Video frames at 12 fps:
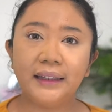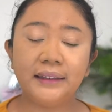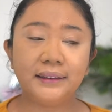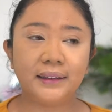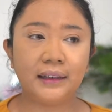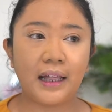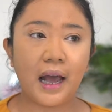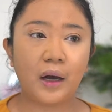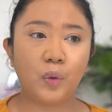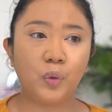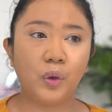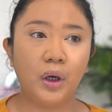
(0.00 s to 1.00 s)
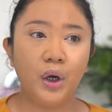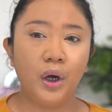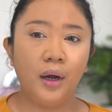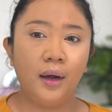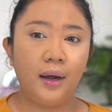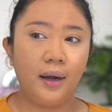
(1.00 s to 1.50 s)
nanti setelah aku
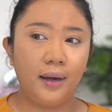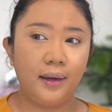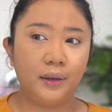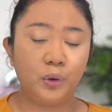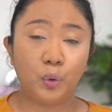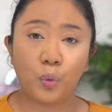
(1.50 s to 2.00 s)
uh,